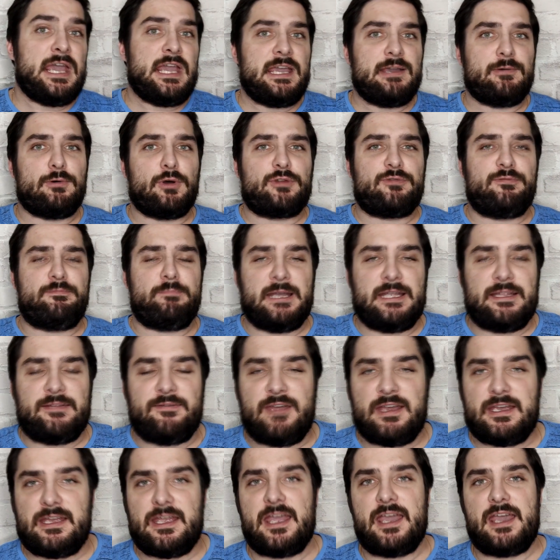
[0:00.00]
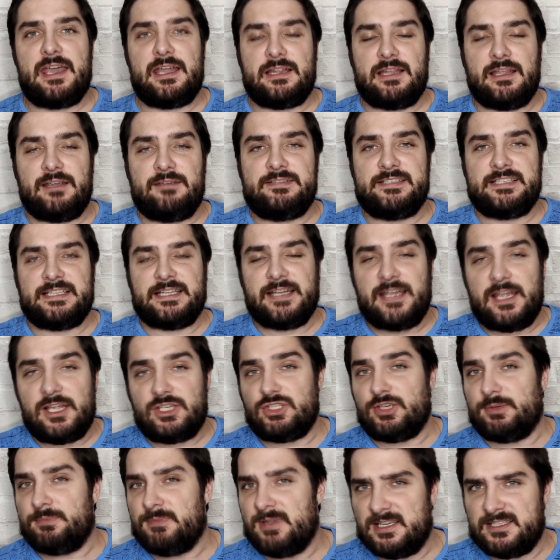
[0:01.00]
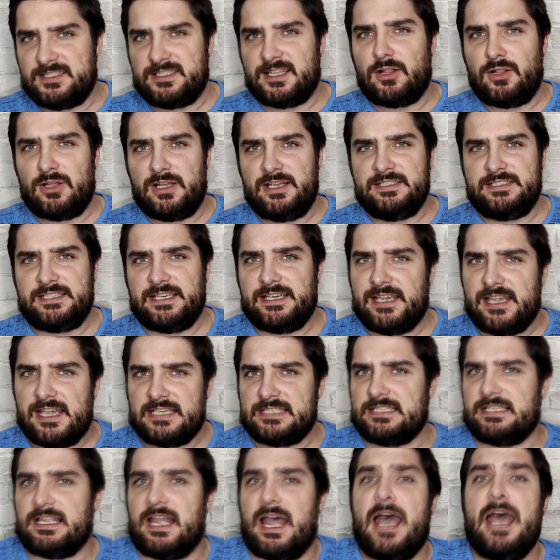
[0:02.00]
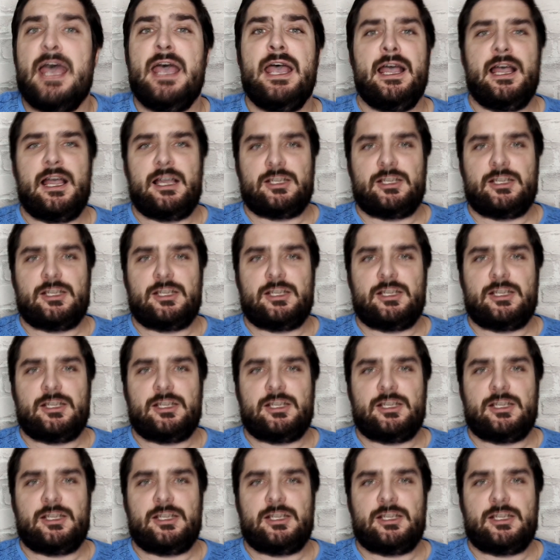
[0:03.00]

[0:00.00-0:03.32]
И вот в преддверии этой встречи мне стало интересно,